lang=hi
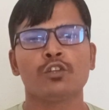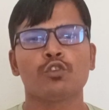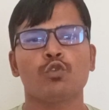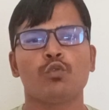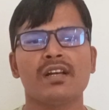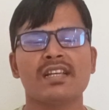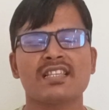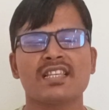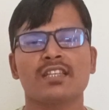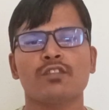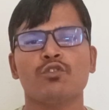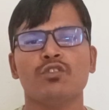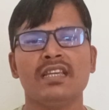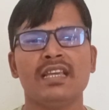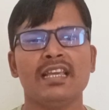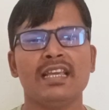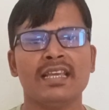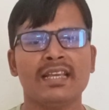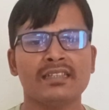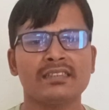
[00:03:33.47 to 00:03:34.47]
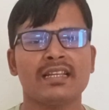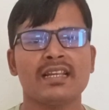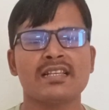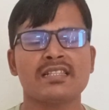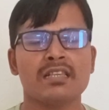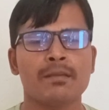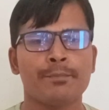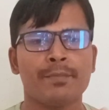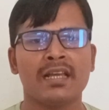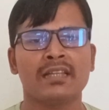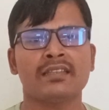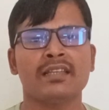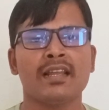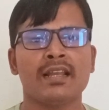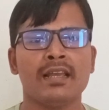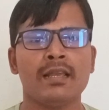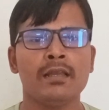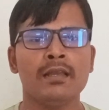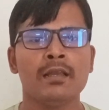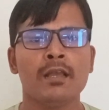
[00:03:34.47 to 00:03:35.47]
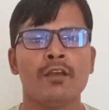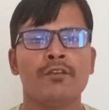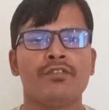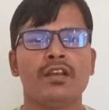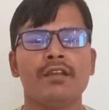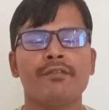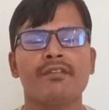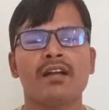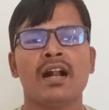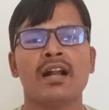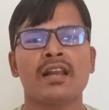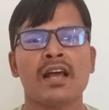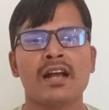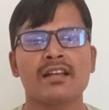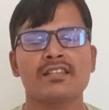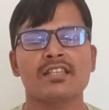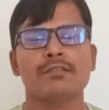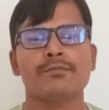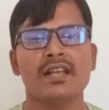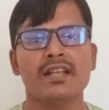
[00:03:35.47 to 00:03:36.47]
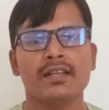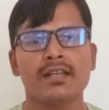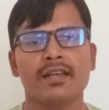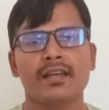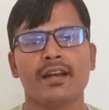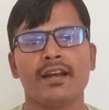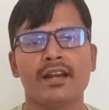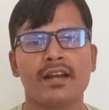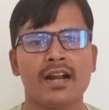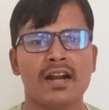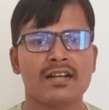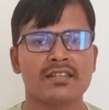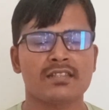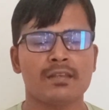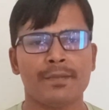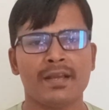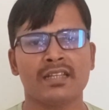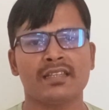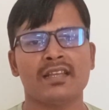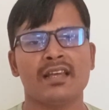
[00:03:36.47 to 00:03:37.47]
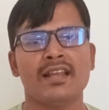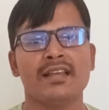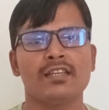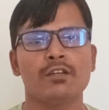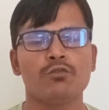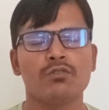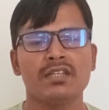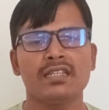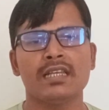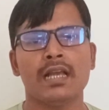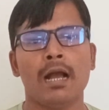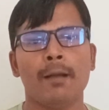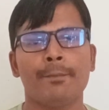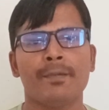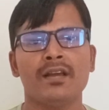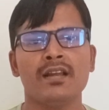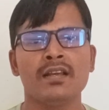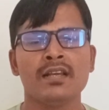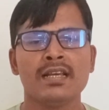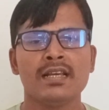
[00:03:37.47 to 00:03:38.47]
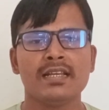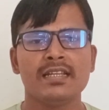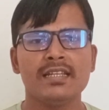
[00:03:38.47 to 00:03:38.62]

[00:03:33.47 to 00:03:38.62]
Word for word: तो वैसे तो ये एक तरह से बेहतर है फ्लिपकार्ट एक्सिस बैंक के क्रेडिट कार्ड से बेहतर है क्योंकि यहाँ पर